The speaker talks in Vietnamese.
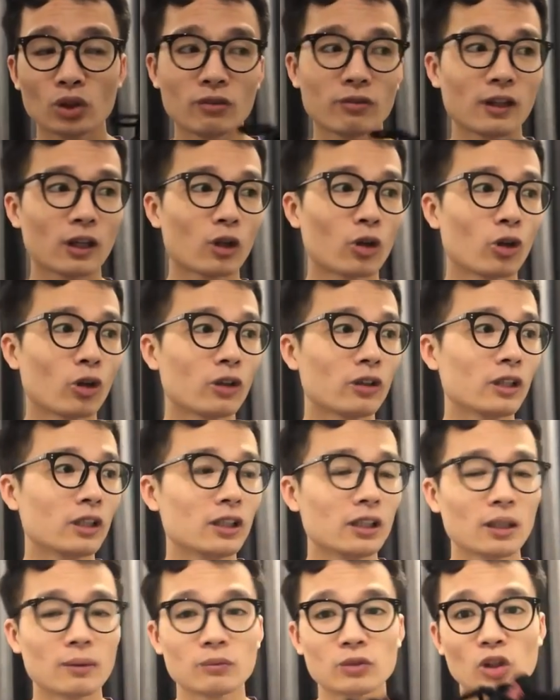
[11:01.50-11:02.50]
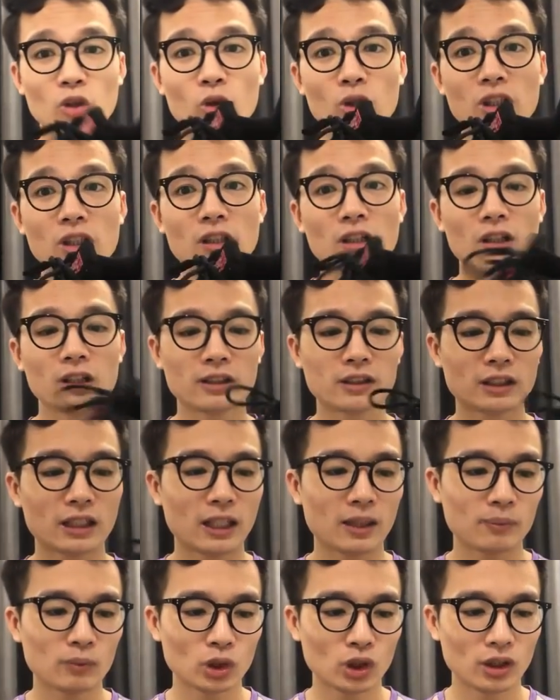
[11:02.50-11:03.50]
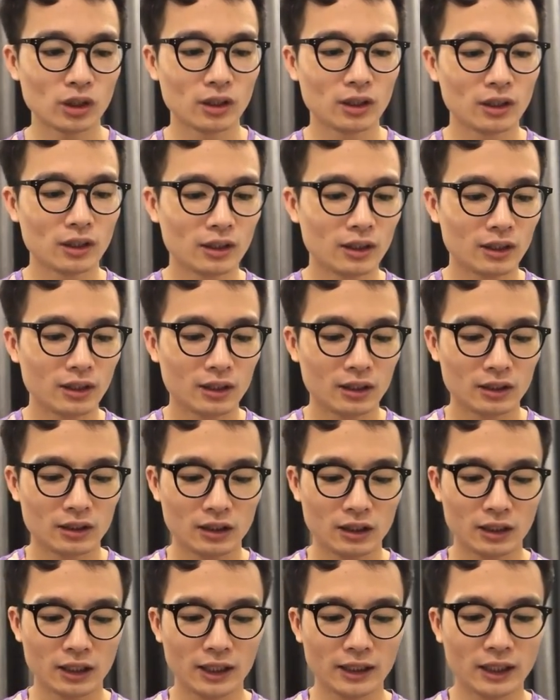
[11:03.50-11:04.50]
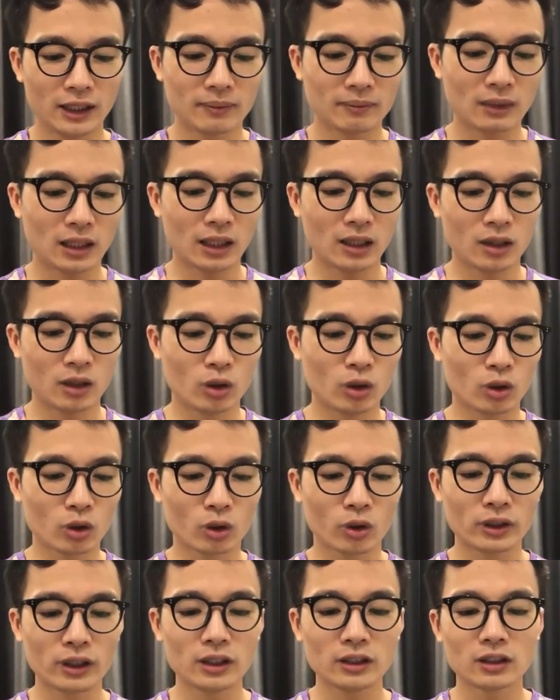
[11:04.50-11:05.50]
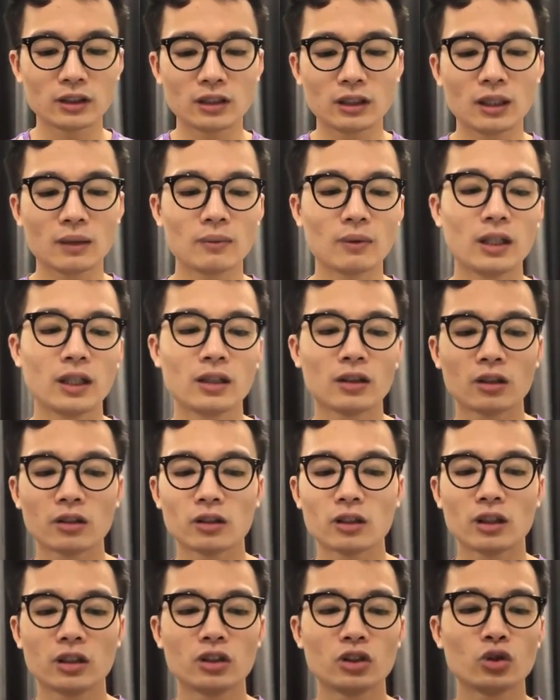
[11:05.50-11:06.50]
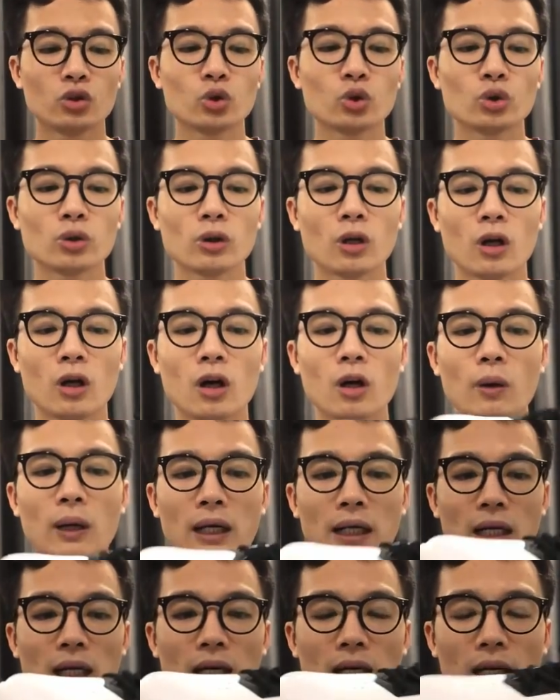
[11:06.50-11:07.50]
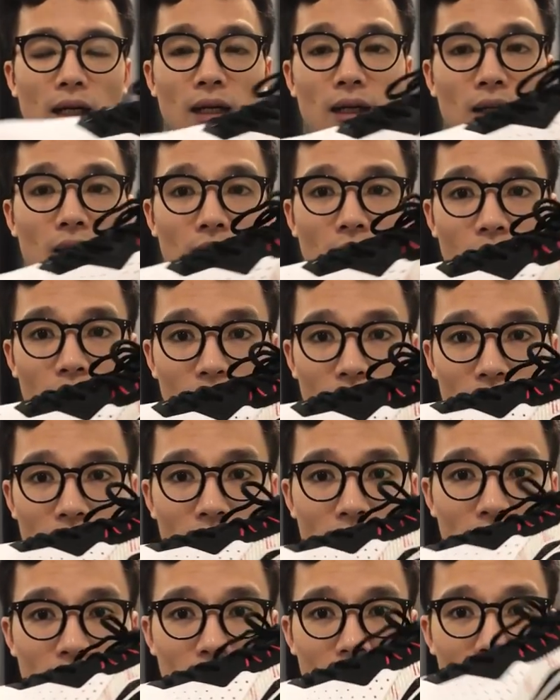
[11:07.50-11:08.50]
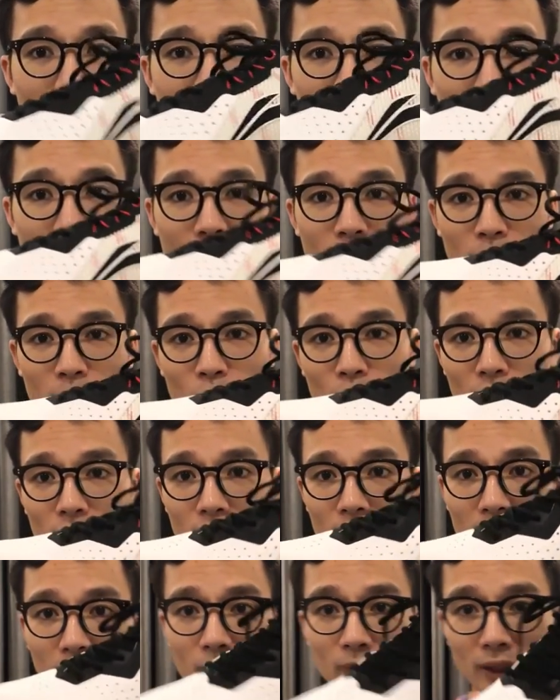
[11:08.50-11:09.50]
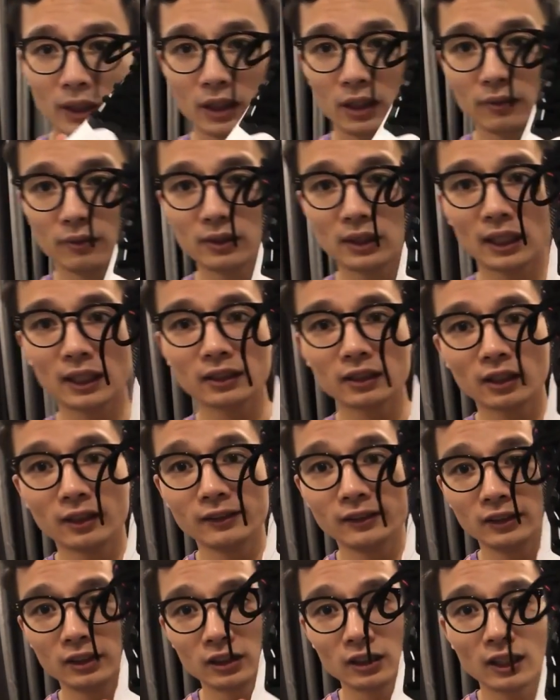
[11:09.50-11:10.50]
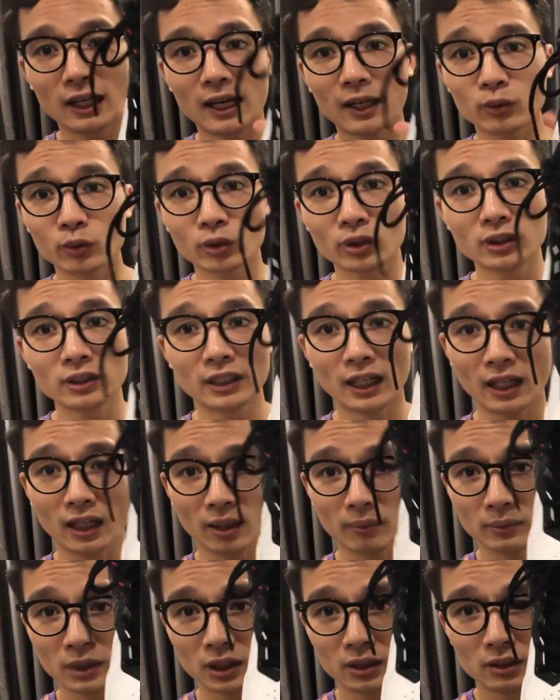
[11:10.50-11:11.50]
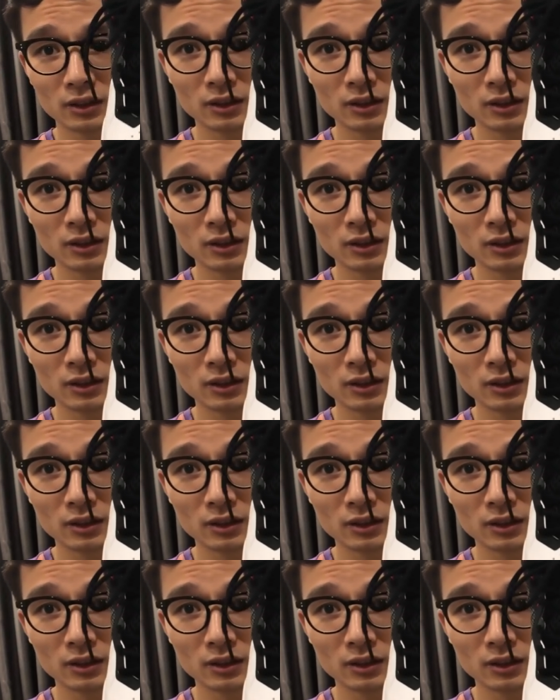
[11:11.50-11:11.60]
rồi và có đến năm sáu nghìn lượt xem rồi thì anh em nào có thể trực tiếp lên ờ, YouTube gõ hoặc là có thể nhắn tin nếu mà muốn học cách kiểm tra giấy chứng chính hãng đơn giản lắm